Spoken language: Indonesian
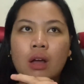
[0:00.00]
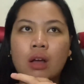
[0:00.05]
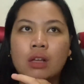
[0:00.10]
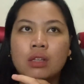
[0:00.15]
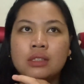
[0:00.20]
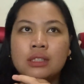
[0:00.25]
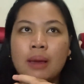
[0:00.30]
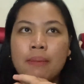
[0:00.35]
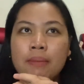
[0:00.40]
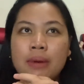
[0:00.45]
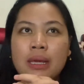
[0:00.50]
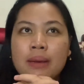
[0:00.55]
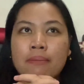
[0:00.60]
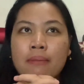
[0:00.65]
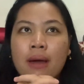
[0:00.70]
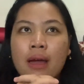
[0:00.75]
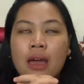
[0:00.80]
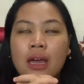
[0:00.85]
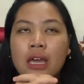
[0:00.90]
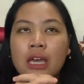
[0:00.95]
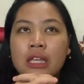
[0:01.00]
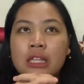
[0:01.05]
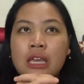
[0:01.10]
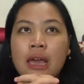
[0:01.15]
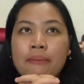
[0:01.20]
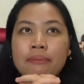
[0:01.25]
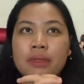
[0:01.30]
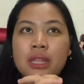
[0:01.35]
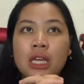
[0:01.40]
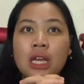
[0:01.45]
jam 5 eh
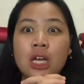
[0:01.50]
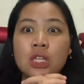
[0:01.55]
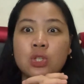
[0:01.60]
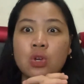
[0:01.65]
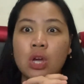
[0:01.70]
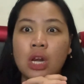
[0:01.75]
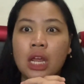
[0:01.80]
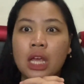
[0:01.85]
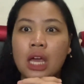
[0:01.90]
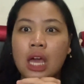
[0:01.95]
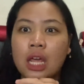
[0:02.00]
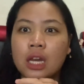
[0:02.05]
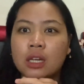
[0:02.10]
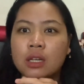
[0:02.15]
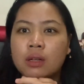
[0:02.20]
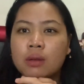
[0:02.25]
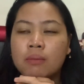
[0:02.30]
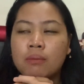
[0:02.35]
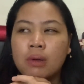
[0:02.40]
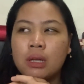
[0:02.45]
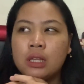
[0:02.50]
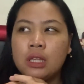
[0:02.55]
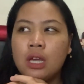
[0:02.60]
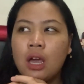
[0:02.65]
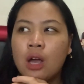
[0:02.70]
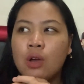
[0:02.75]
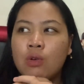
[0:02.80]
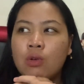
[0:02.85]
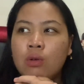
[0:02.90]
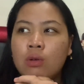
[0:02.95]
jam 3 sore kan berarti
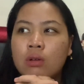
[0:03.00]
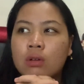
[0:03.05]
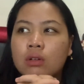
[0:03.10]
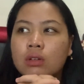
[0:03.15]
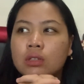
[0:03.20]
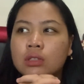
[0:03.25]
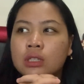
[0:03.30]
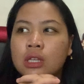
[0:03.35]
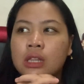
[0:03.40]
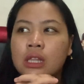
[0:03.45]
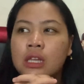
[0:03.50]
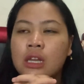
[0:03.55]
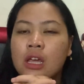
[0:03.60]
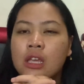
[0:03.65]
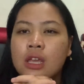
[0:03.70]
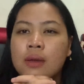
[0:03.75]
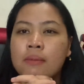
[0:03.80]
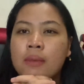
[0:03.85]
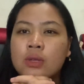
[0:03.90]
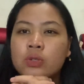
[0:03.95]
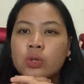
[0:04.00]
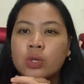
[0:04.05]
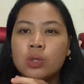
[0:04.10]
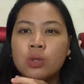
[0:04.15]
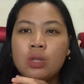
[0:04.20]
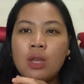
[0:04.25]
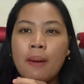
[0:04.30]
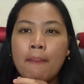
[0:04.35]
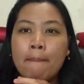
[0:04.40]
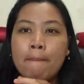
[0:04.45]
aku setidaknya masuk
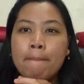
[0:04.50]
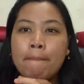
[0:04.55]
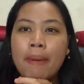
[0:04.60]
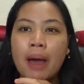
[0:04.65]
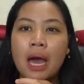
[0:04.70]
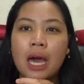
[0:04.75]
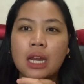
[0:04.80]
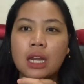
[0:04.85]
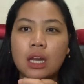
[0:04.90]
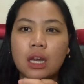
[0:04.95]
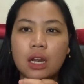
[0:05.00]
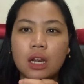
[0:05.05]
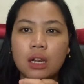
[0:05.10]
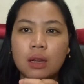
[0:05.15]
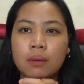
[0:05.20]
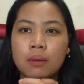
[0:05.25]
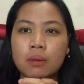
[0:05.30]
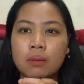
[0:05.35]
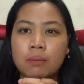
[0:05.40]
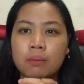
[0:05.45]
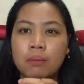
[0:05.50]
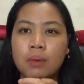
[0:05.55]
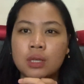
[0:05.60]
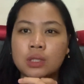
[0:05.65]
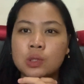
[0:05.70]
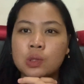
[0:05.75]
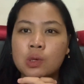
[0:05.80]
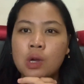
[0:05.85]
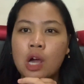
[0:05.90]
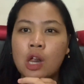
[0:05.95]
itu jam 4
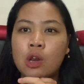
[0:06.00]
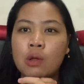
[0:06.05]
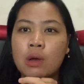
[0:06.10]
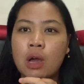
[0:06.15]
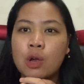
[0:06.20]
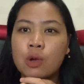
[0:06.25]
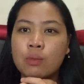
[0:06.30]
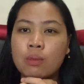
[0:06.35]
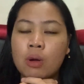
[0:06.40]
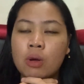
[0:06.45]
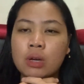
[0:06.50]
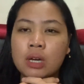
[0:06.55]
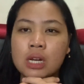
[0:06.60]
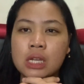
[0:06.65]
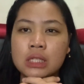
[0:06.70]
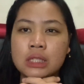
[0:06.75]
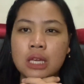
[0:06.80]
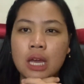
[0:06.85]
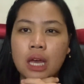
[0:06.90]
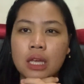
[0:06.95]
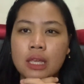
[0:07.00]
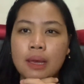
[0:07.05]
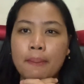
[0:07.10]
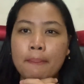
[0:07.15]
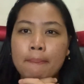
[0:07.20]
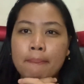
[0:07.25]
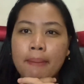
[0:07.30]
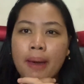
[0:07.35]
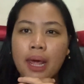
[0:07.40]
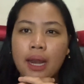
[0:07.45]
masuk kalau aku mau kerja
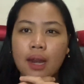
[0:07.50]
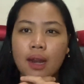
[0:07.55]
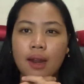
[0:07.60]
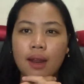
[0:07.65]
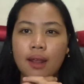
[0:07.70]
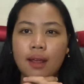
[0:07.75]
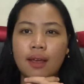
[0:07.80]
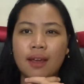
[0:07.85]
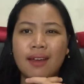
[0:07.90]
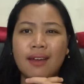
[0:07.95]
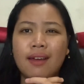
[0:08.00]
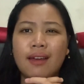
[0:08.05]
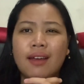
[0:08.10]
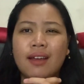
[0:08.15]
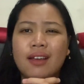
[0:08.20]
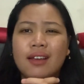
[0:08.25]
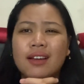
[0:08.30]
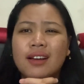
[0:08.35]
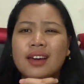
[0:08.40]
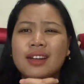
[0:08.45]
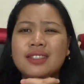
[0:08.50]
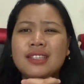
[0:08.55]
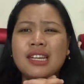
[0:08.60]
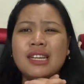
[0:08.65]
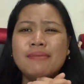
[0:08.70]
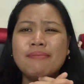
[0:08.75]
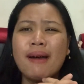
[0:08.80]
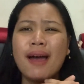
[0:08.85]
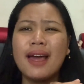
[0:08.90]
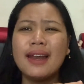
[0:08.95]
jam 4 kerja
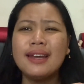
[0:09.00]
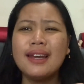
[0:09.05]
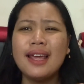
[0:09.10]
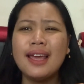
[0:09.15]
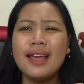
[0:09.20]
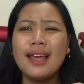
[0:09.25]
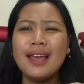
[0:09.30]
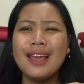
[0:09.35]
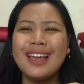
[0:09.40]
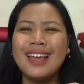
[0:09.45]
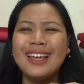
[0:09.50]
di mana